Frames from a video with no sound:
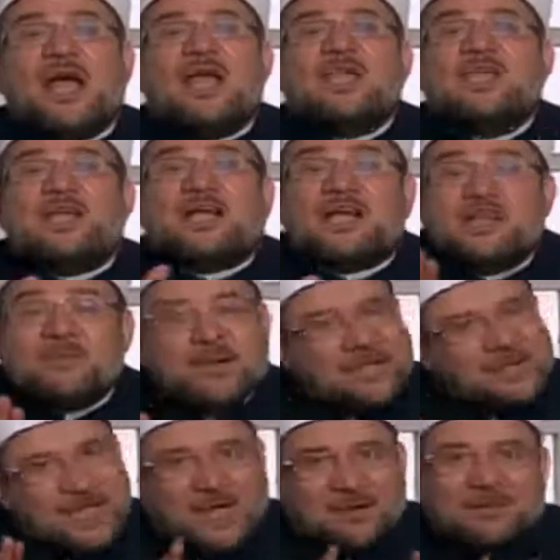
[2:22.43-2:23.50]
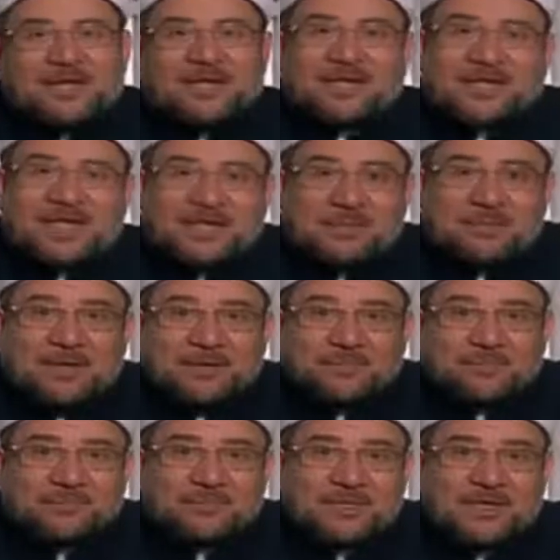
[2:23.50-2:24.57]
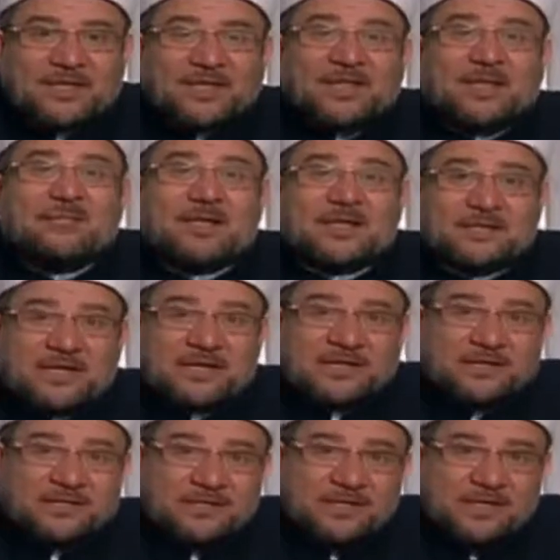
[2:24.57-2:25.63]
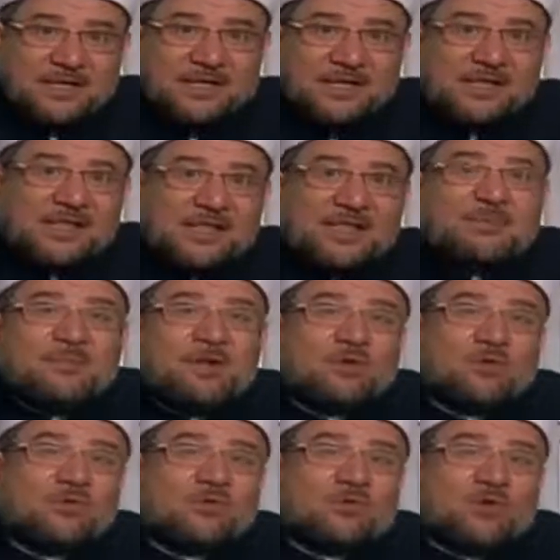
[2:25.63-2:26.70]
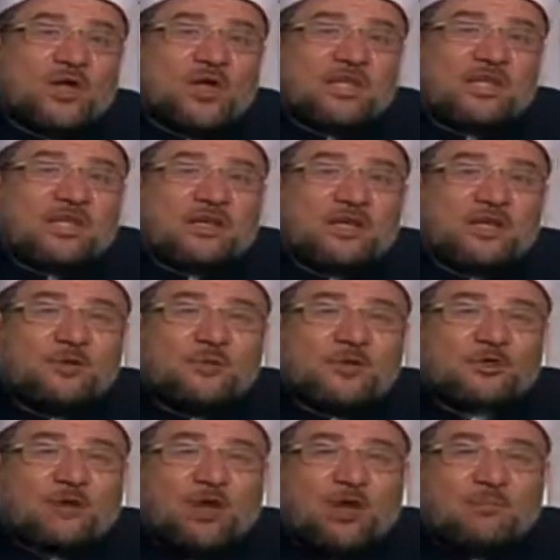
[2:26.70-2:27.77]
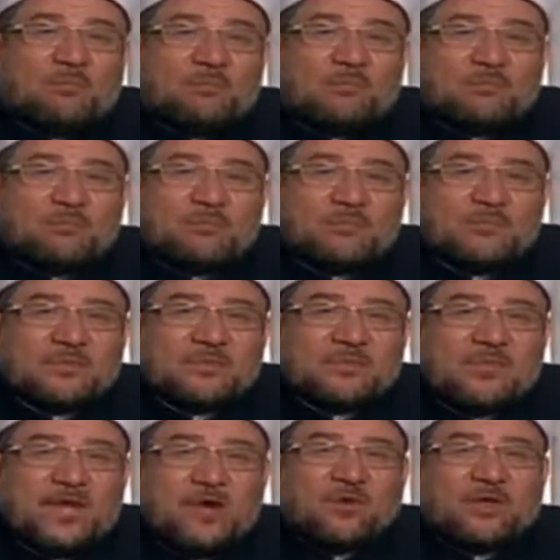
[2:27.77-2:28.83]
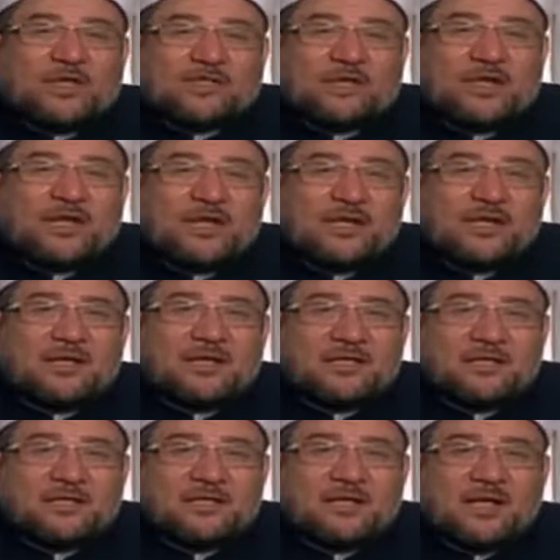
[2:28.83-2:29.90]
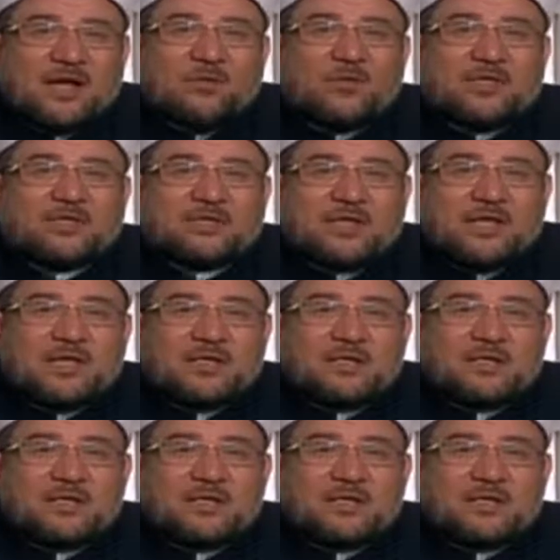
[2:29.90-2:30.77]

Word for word: أي كلمة نعم أي كلمة لماذا لم يقل القرآن الكريم إطعام أو كساء أو إسكان